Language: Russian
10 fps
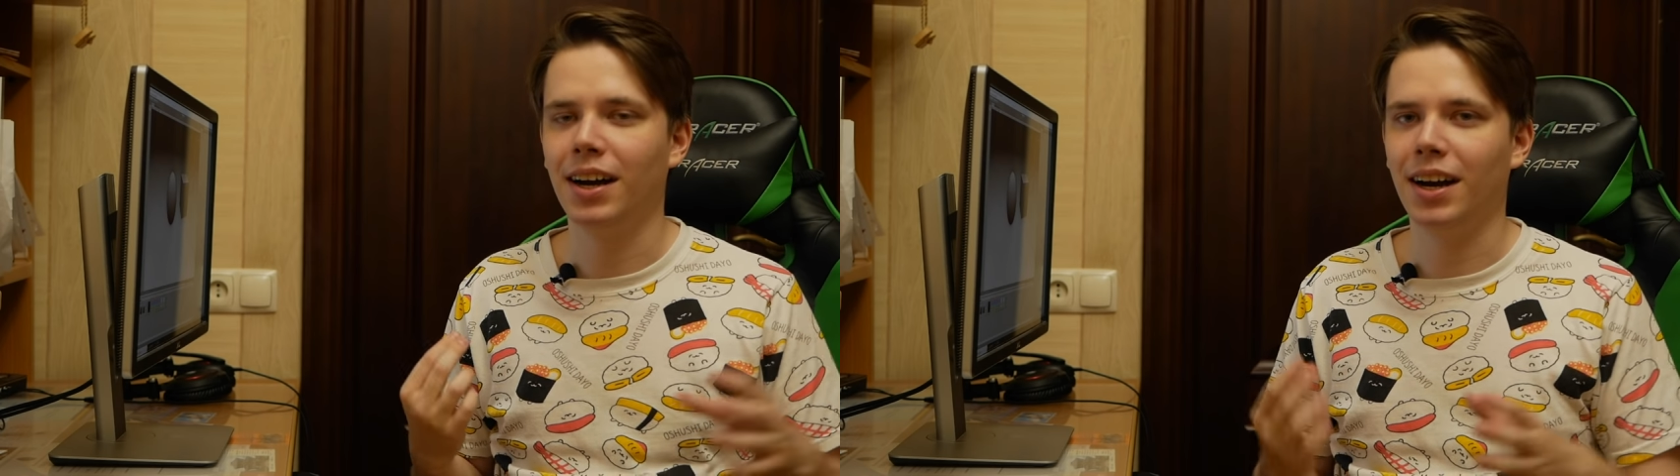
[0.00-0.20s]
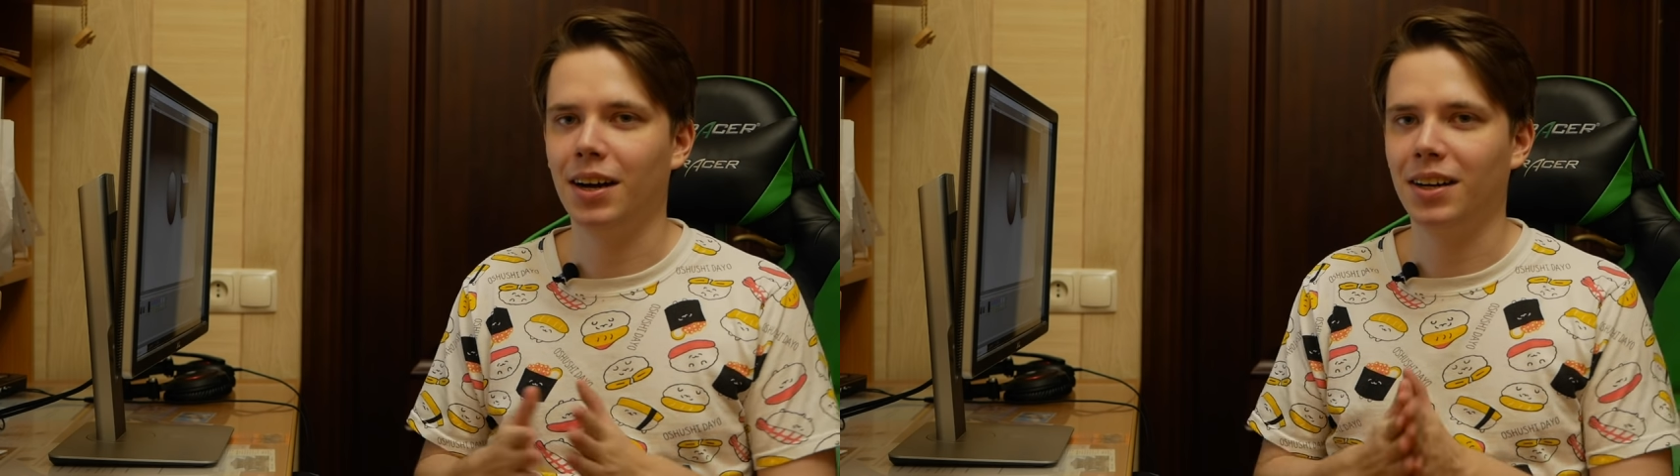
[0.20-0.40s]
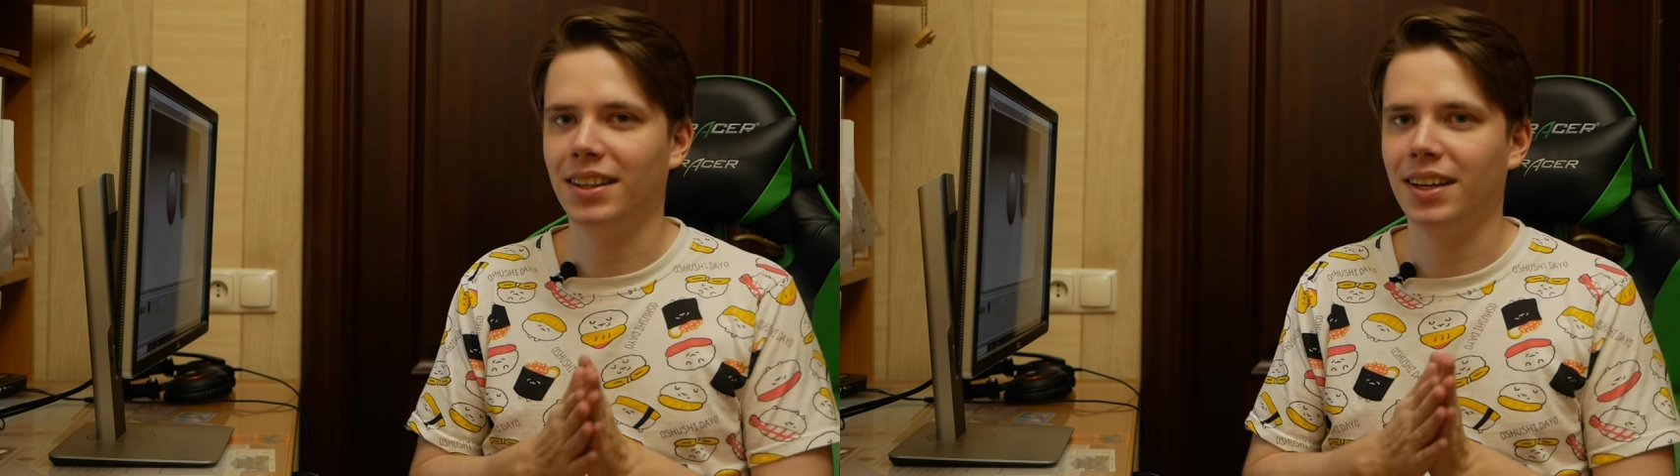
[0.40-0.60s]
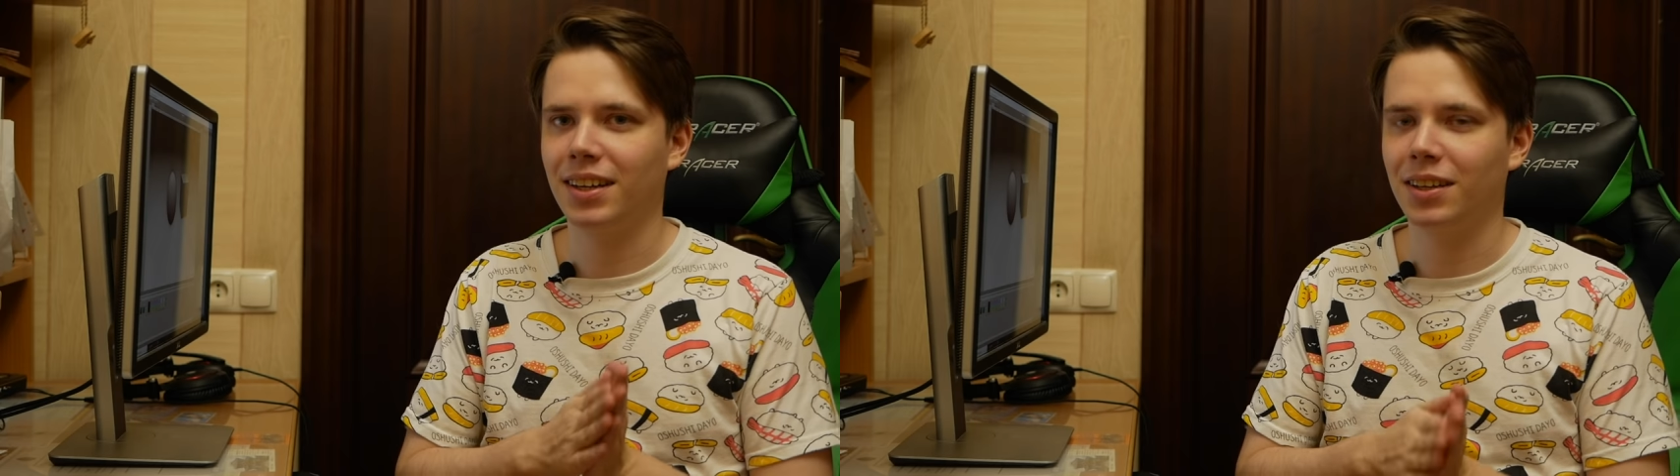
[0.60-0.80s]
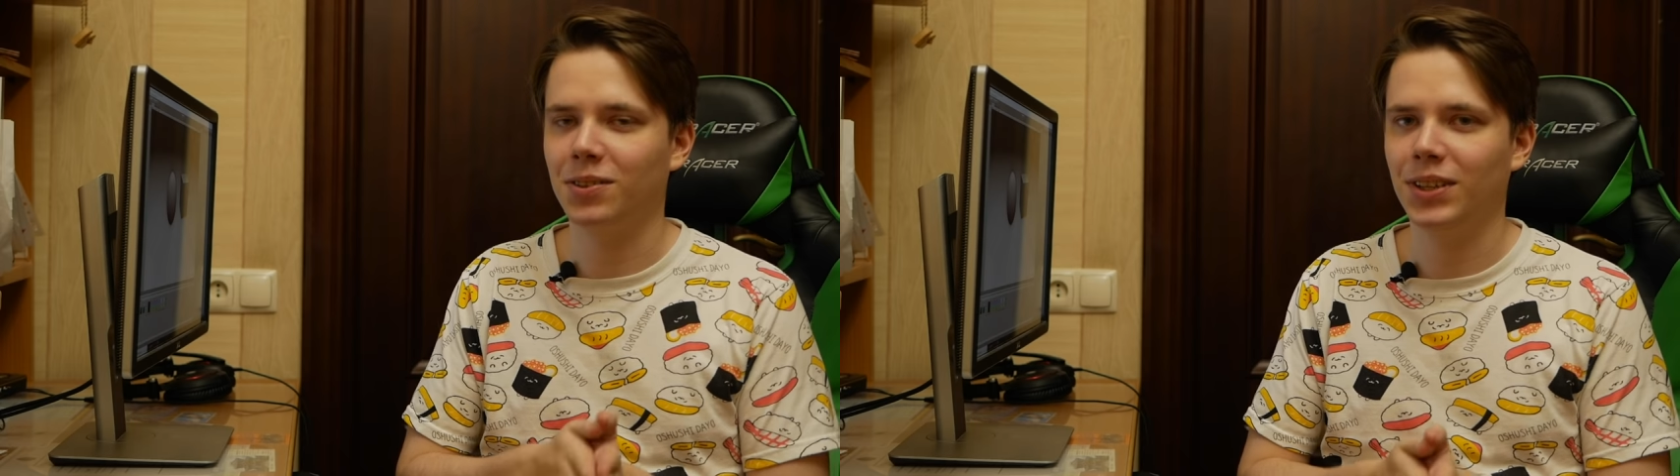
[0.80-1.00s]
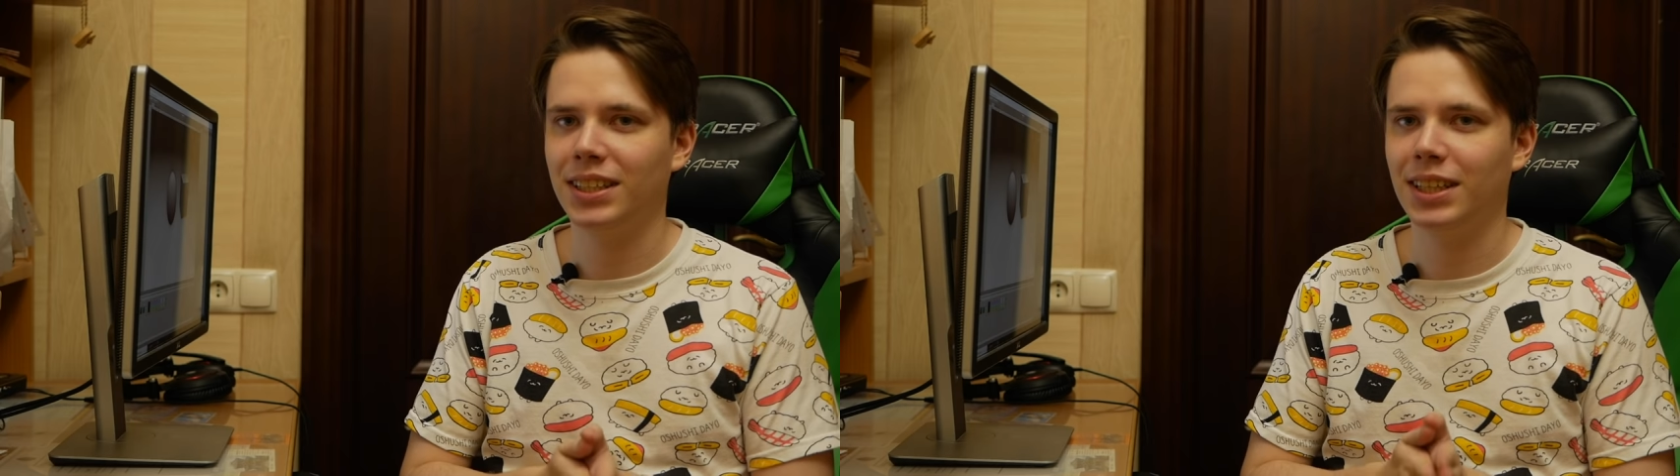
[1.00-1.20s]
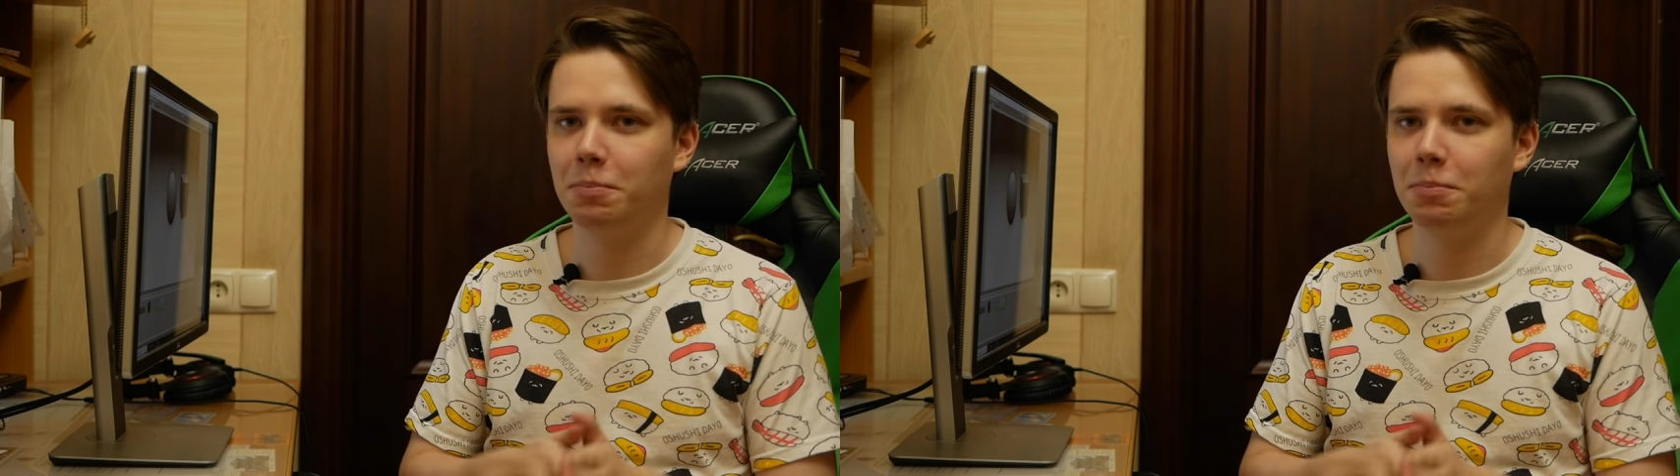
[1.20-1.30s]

а так как у нас